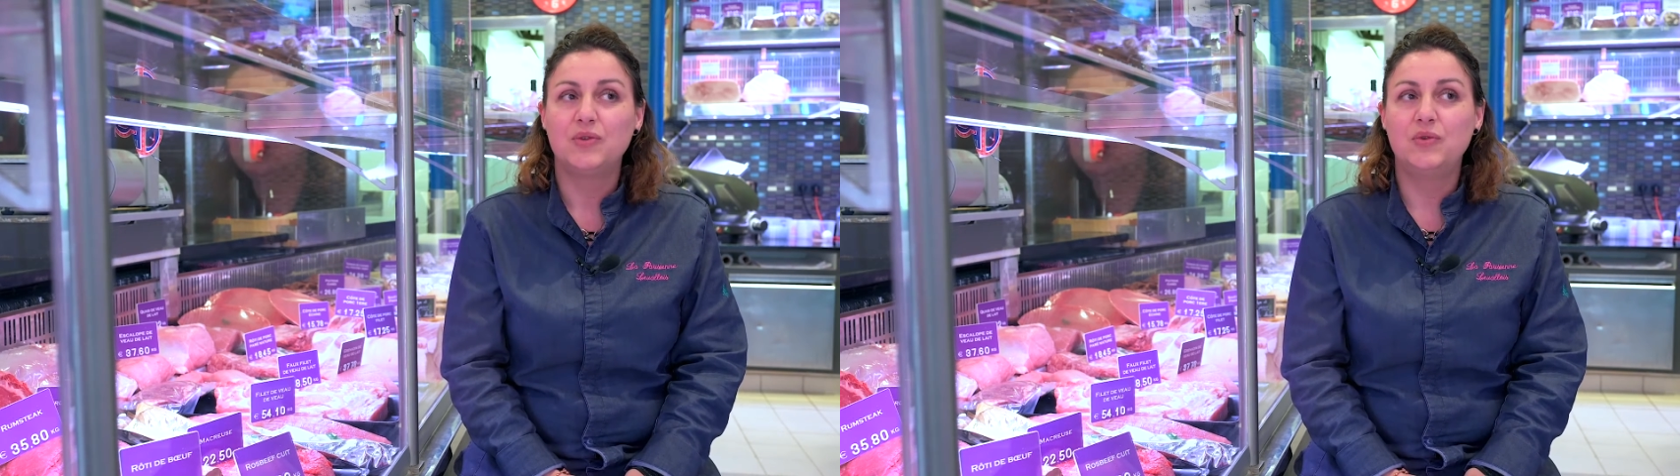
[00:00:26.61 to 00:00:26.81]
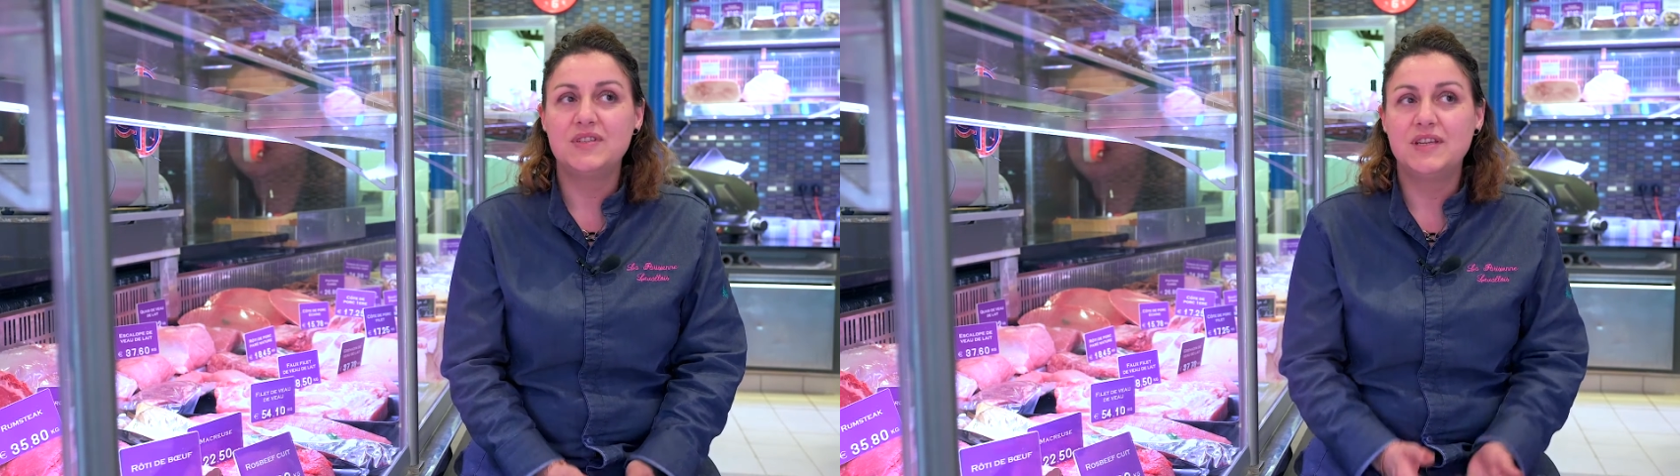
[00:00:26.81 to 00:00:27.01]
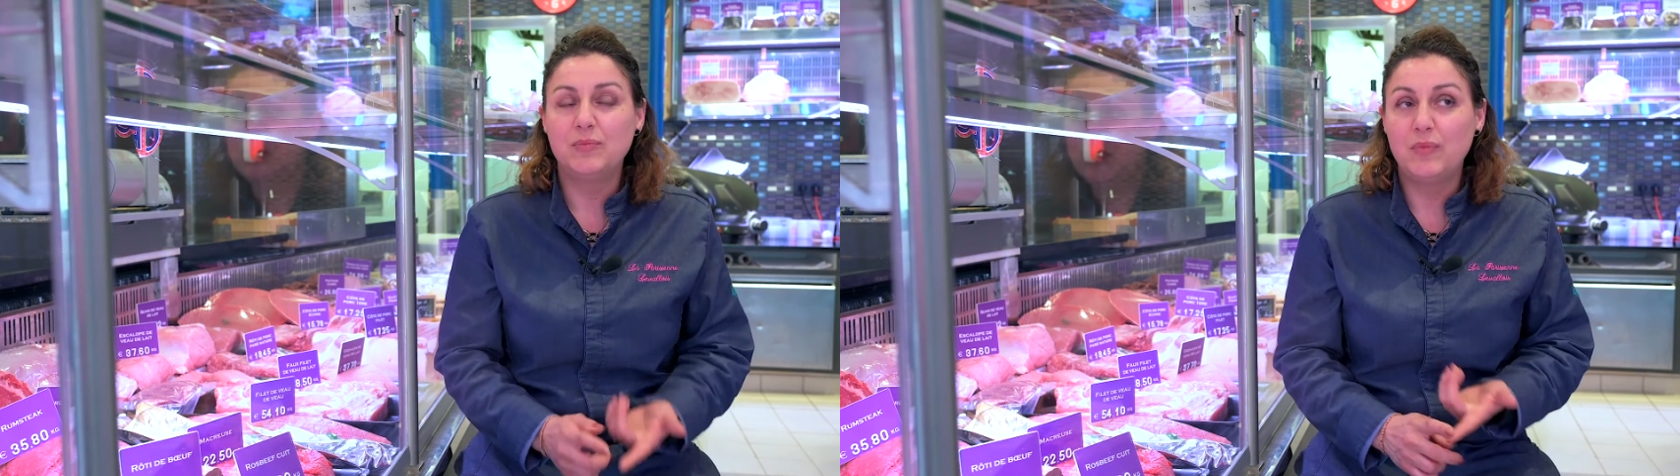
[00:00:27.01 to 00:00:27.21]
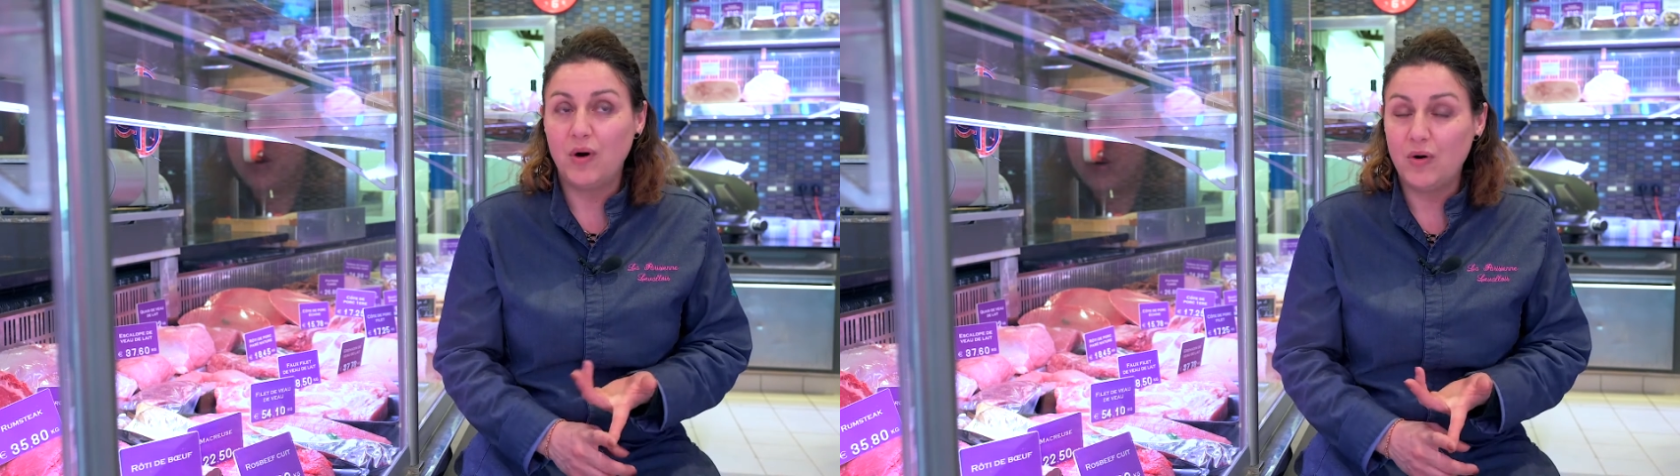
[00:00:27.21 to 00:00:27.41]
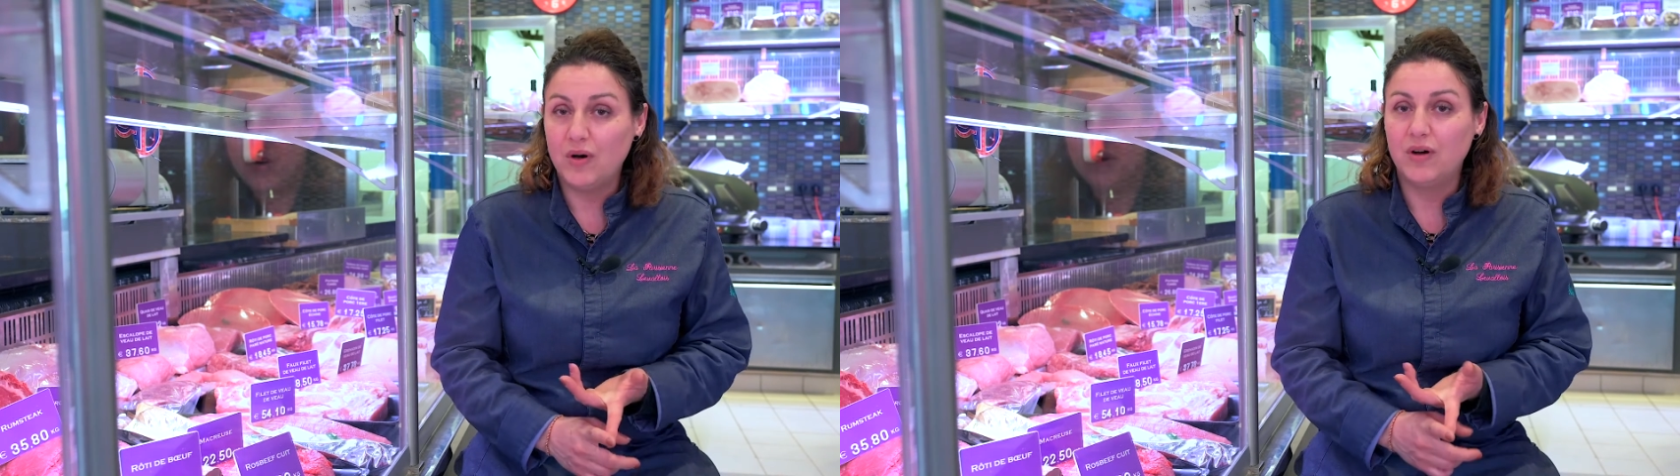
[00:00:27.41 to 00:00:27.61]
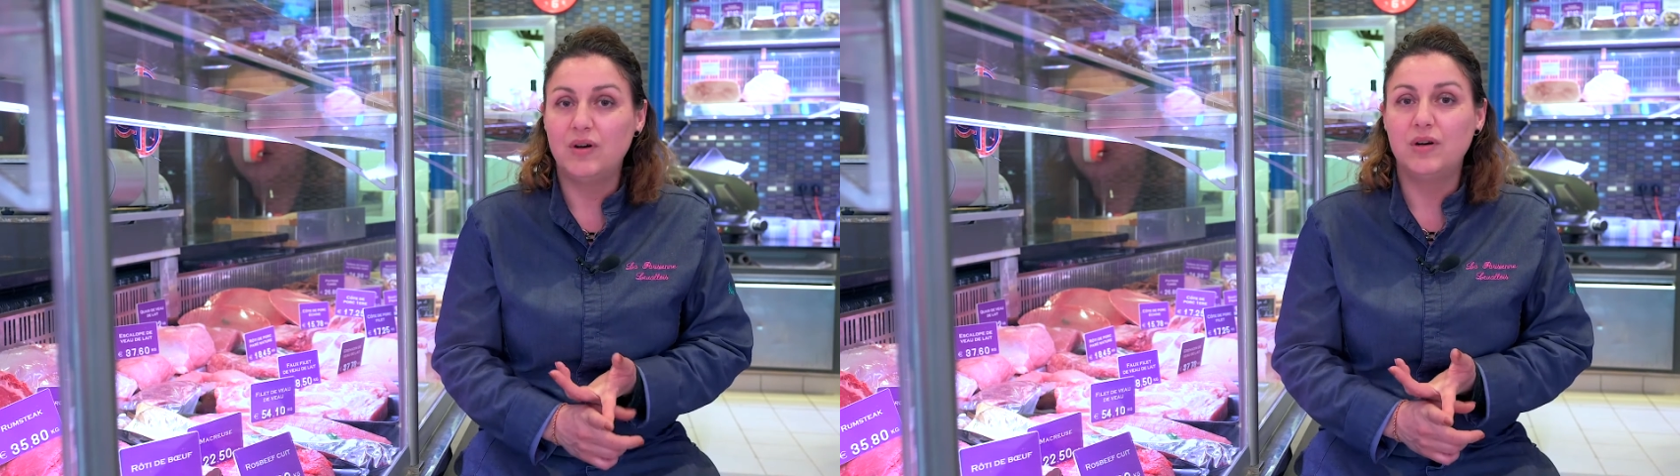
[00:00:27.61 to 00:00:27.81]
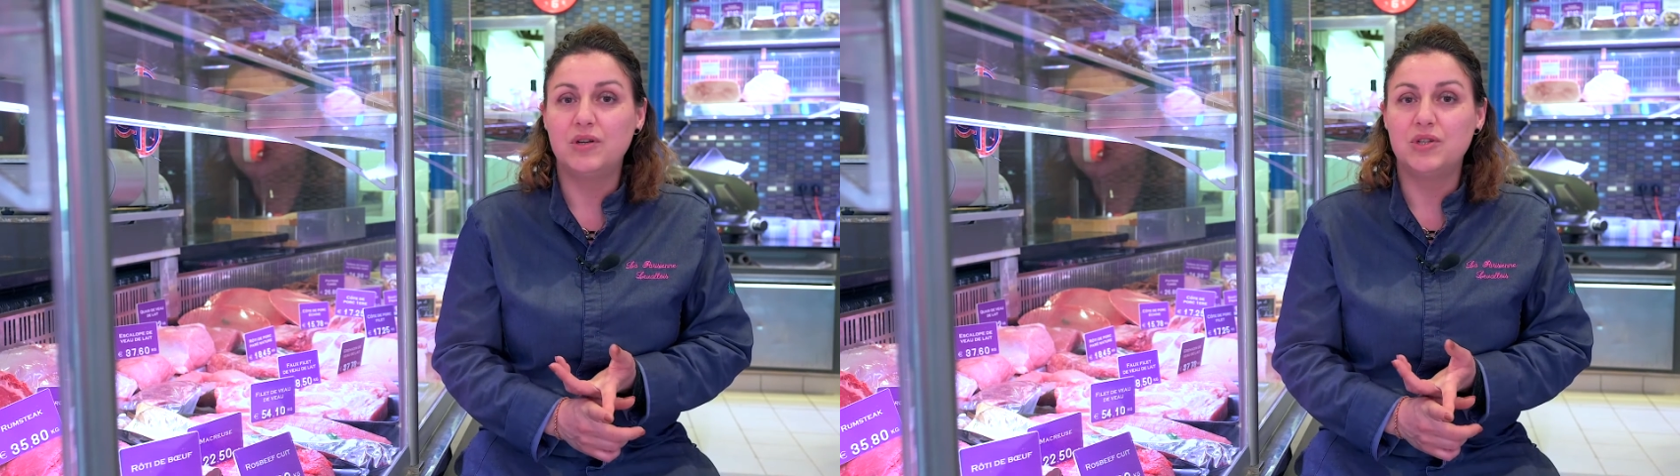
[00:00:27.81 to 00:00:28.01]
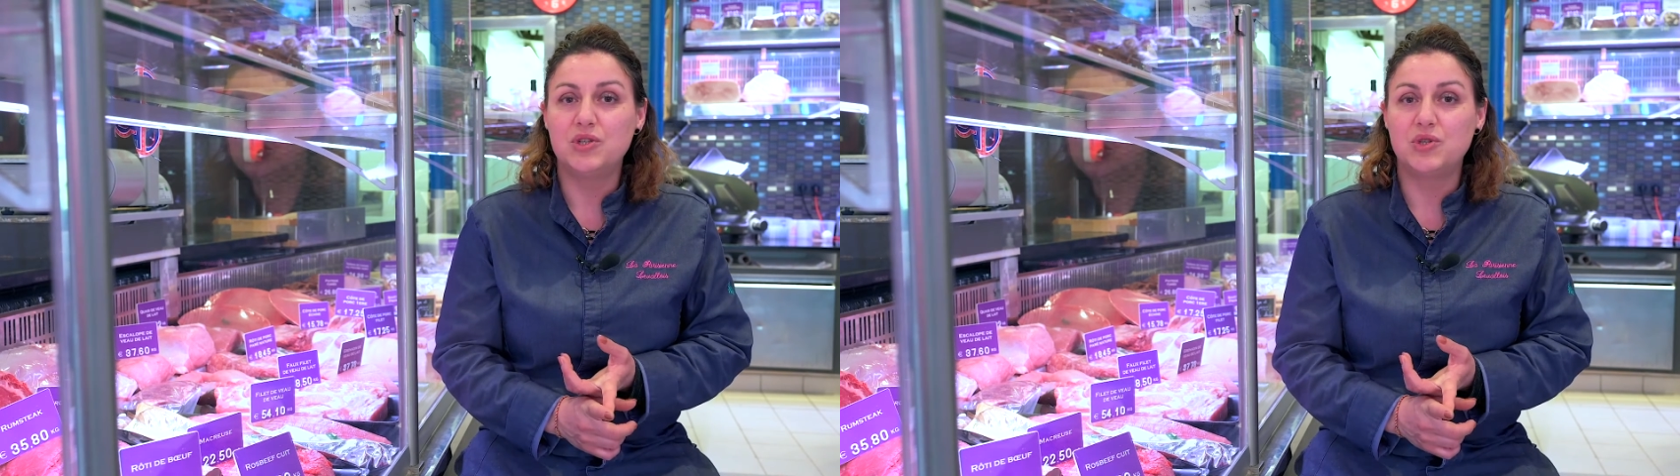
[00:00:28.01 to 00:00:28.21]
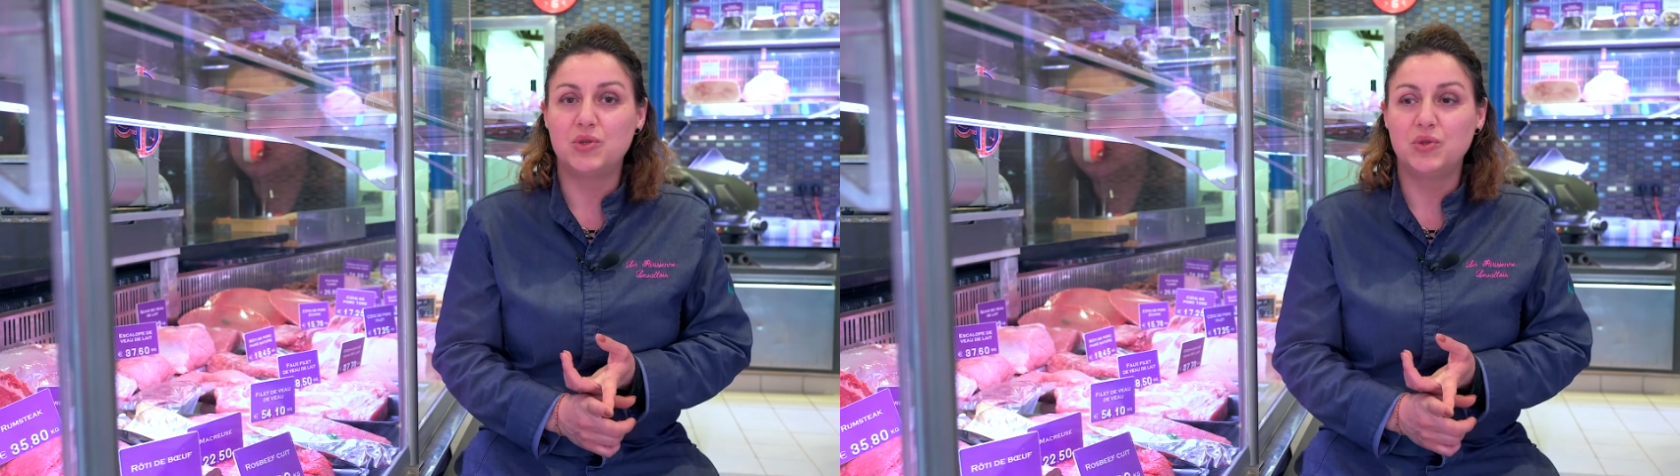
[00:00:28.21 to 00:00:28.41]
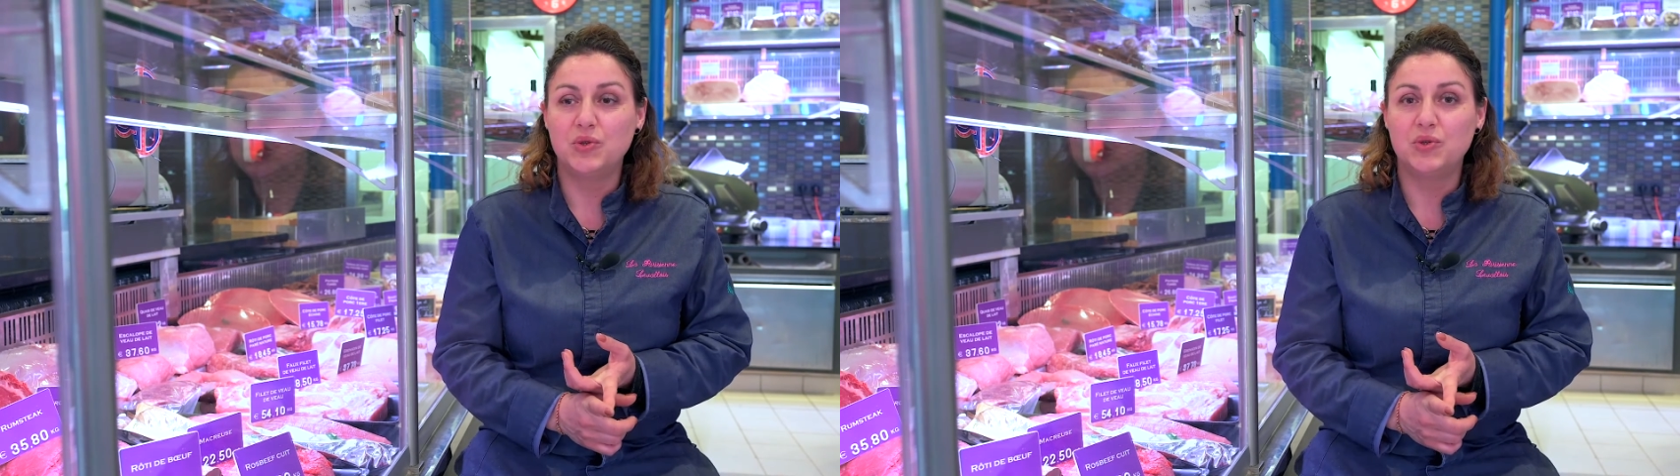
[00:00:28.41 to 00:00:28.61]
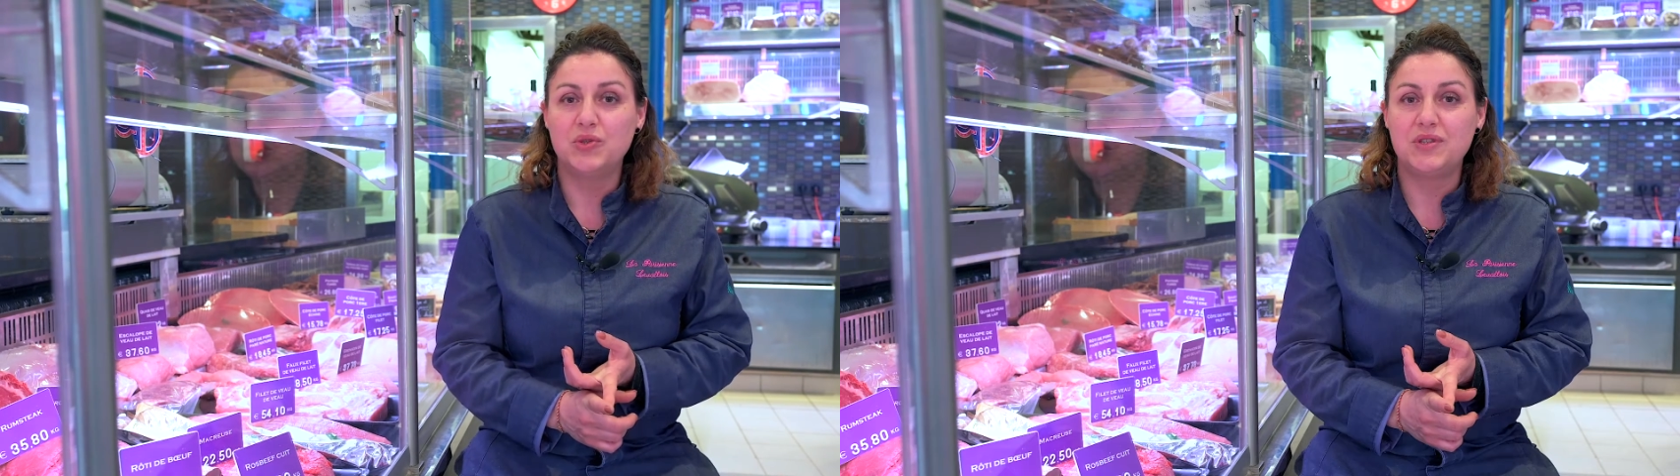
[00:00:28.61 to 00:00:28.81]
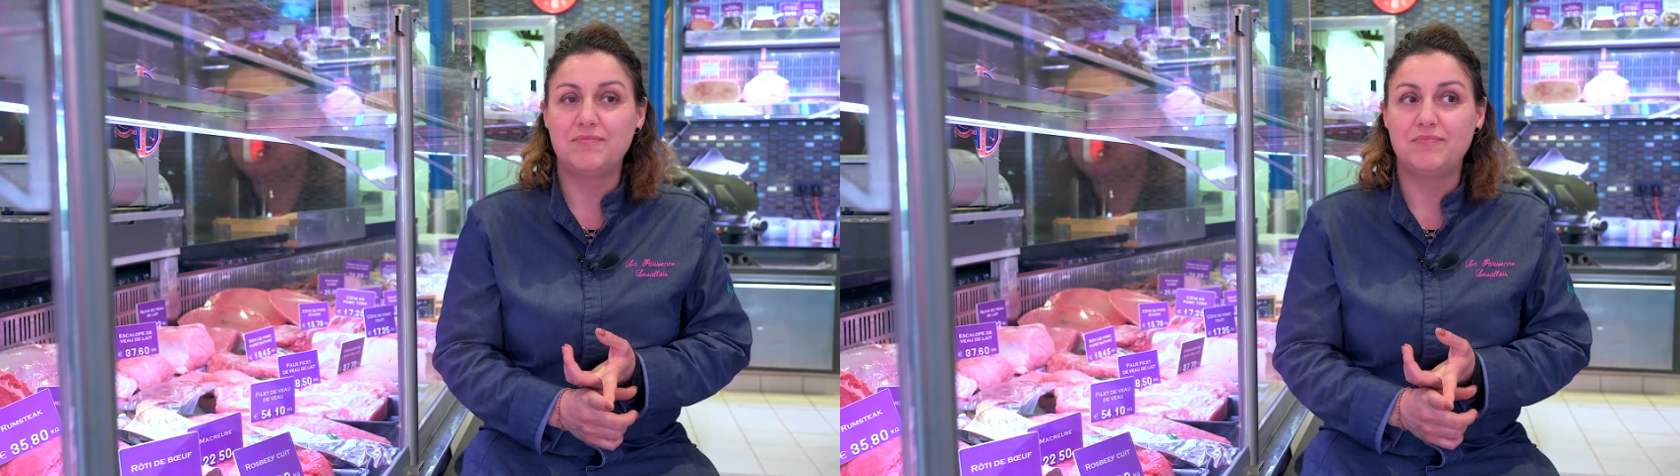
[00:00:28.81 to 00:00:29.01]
Deuxièmement, euh, je